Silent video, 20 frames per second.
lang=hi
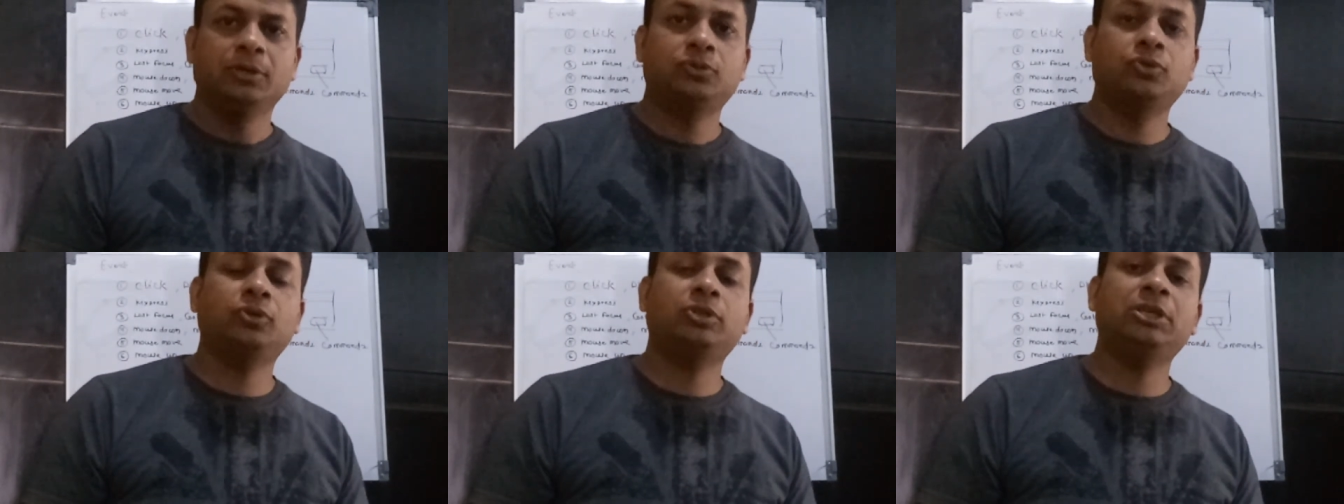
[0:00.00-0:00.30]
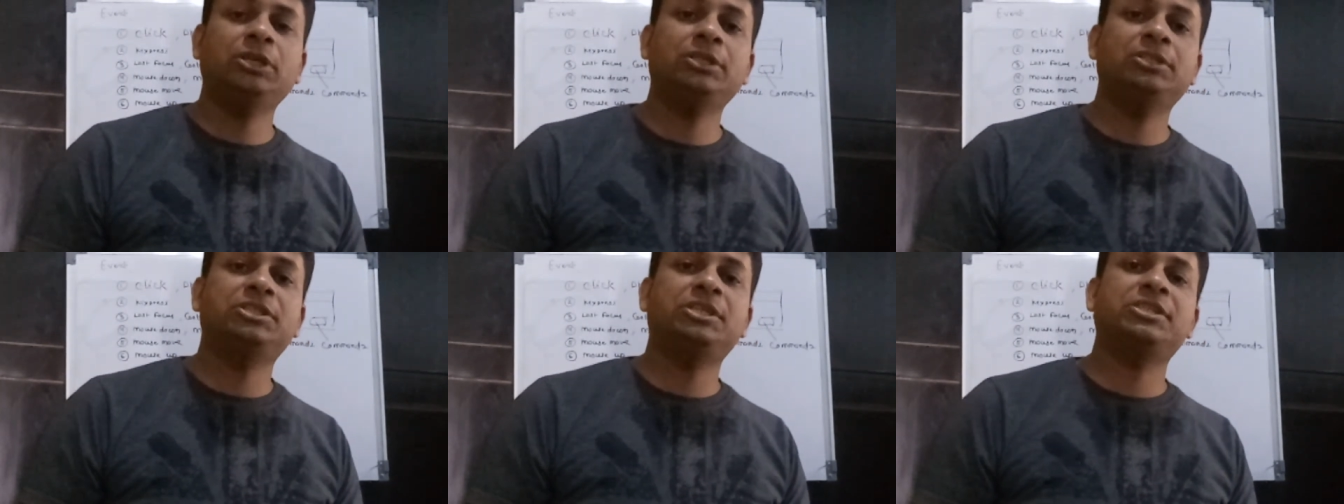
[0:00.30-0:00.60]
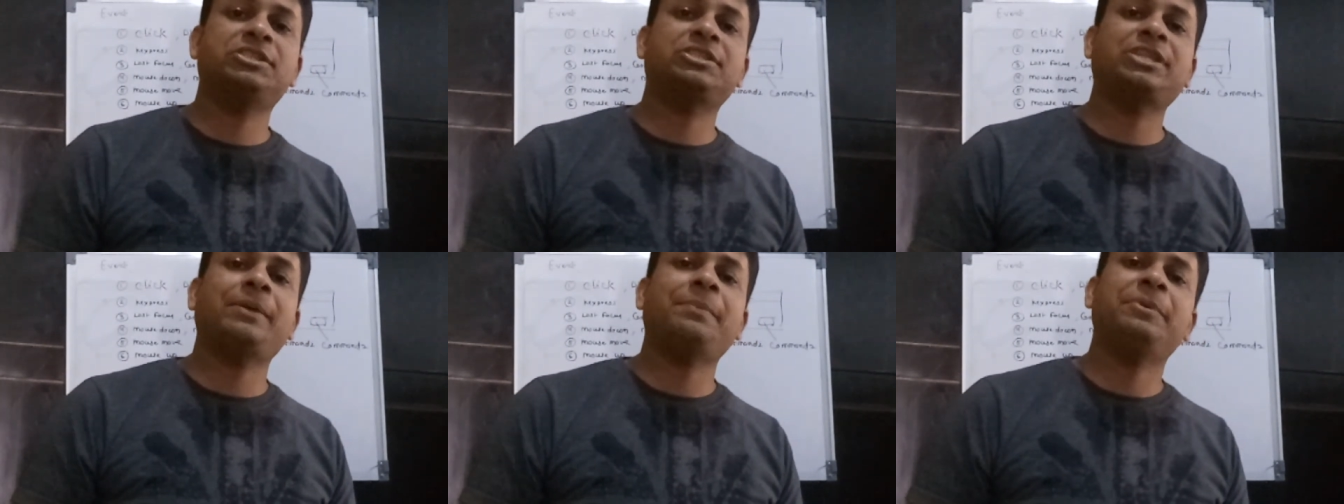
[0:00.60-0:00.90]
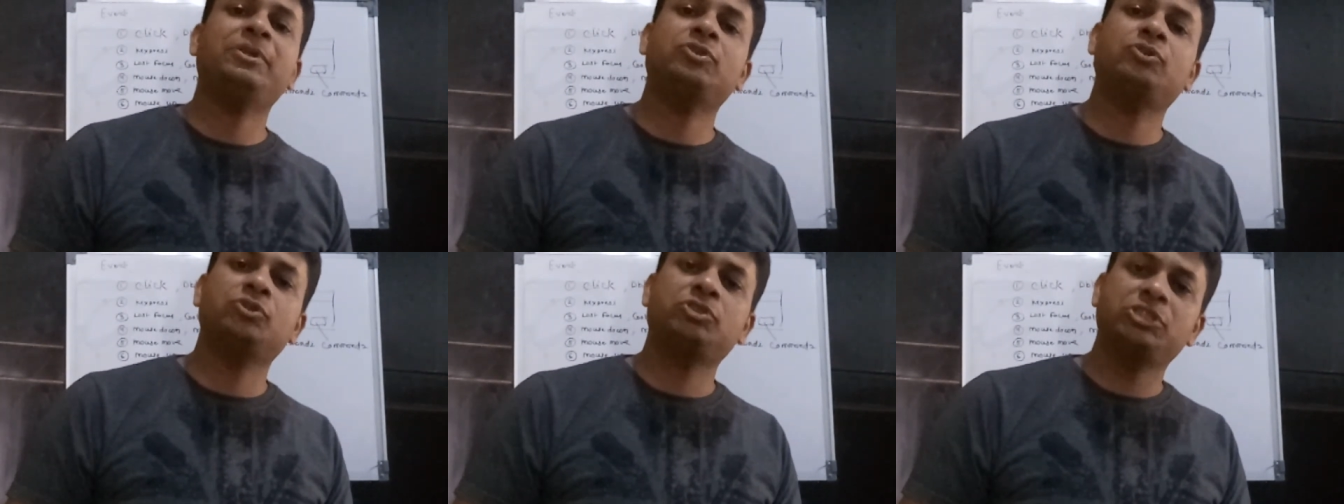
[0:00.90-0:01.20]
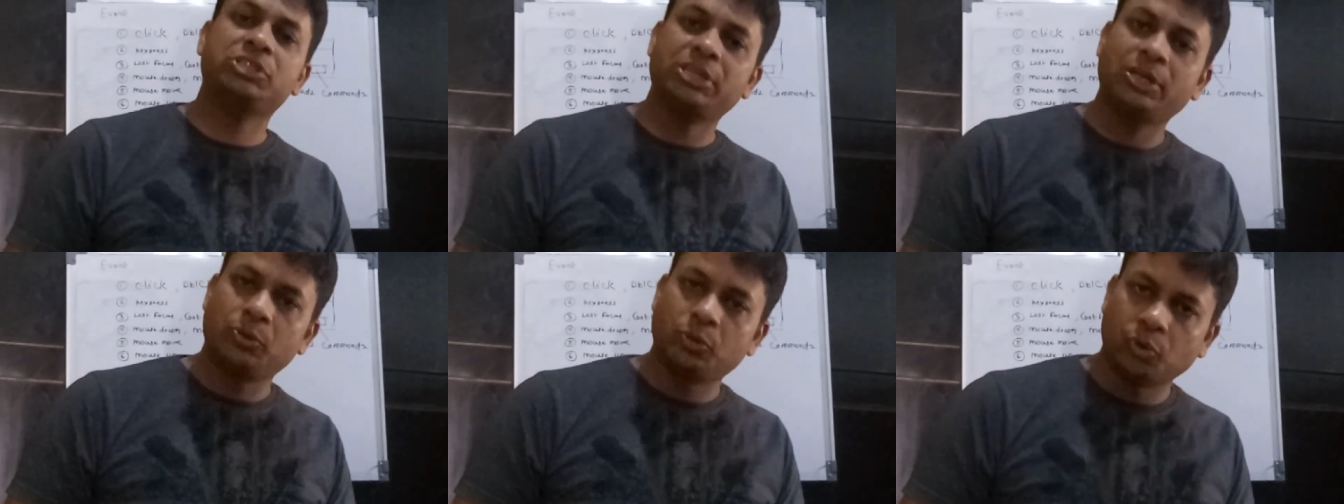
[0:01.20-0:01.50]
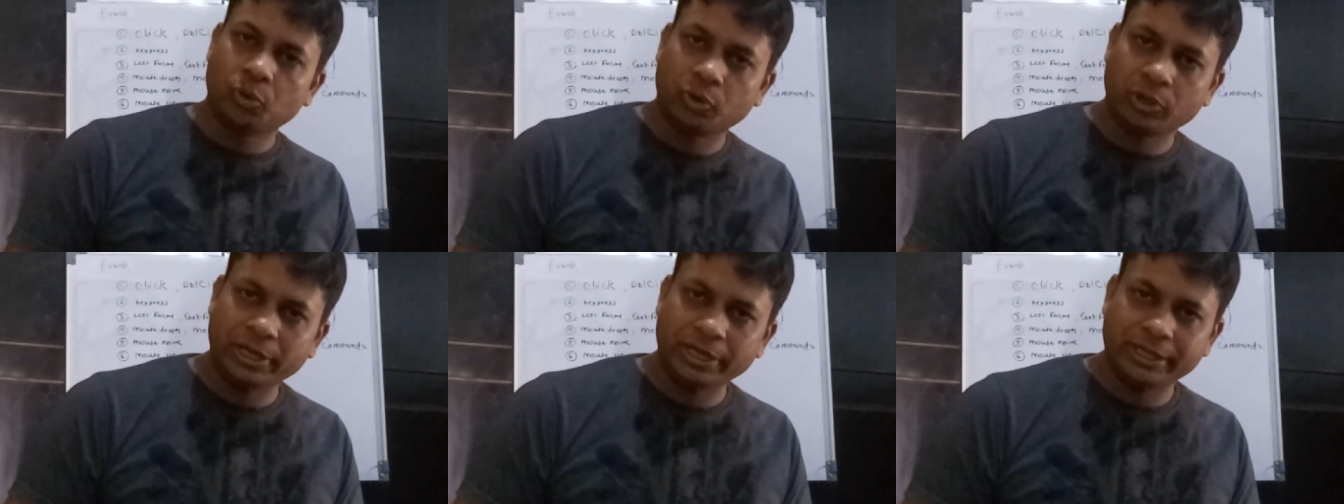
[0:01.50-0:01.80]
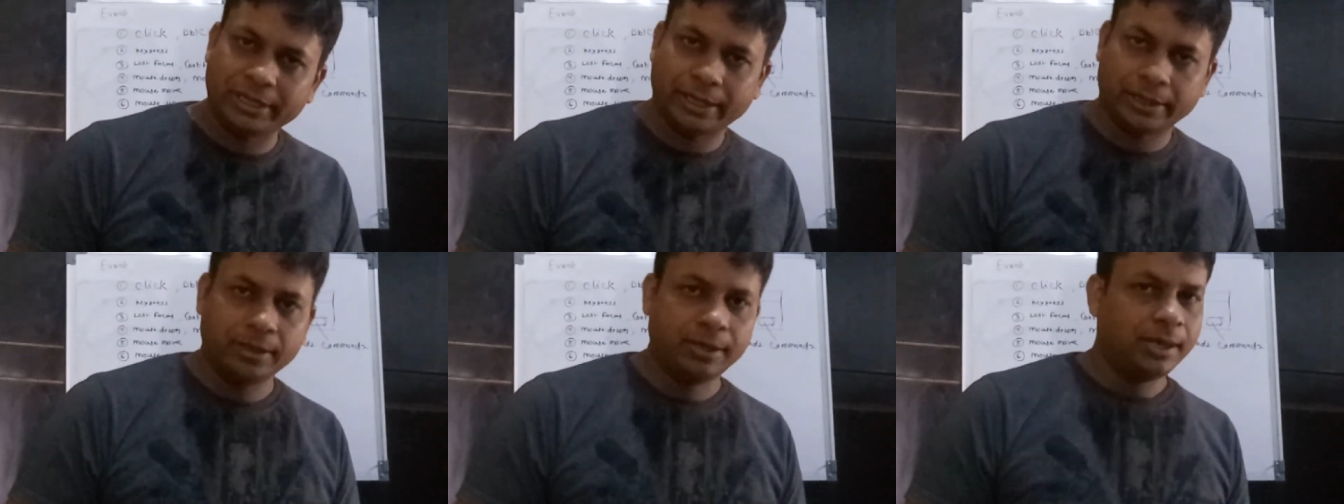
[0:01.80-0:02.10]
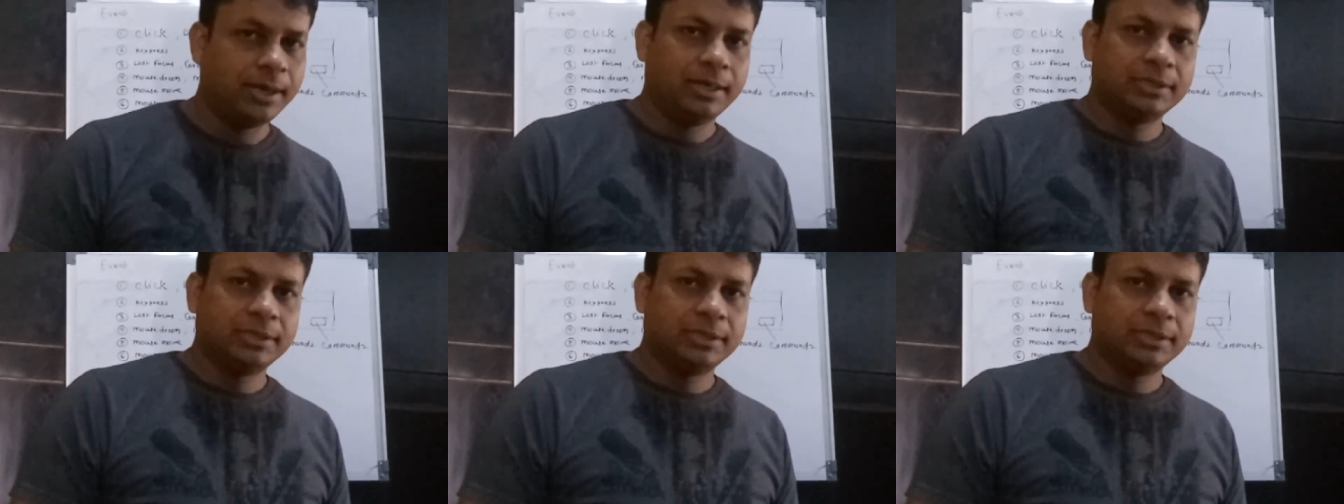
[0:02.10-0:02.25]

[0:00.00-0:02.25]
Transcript: क्योंकि जिस टाइम पे जो चीजें हो रही हैं